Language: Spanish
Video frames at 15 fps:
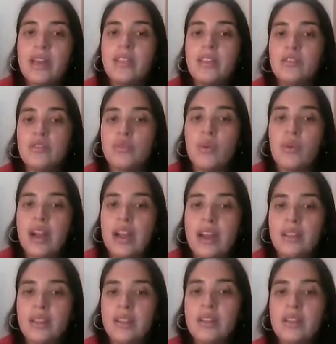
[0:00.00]
de su
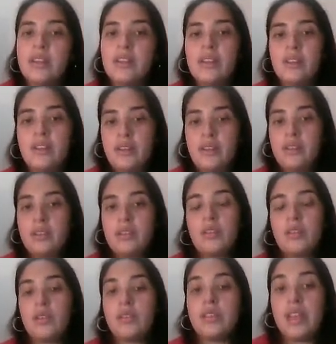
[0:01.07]
hogar
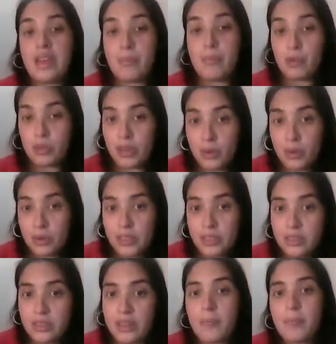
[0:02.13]
de la
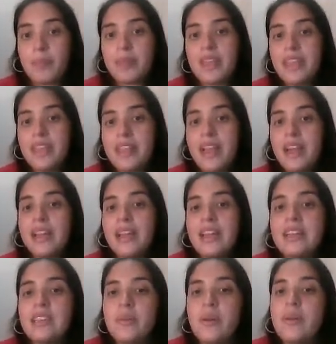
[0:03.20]
protagonista, ideas que
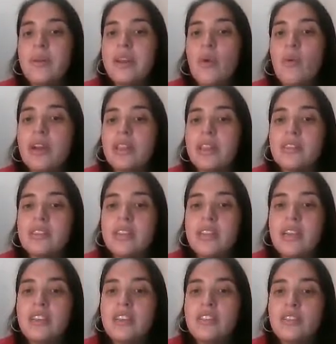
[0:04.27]
la llevaban a guardar
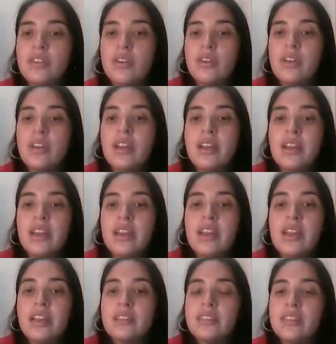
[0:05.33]
silencio y
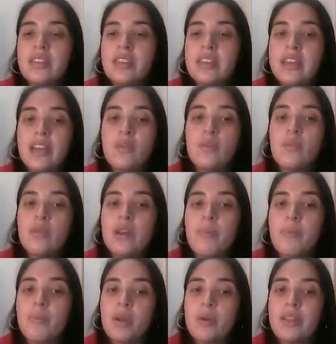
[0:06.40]
le exigían
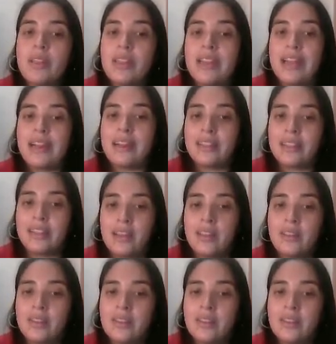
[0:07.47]
una prueba de lealtad.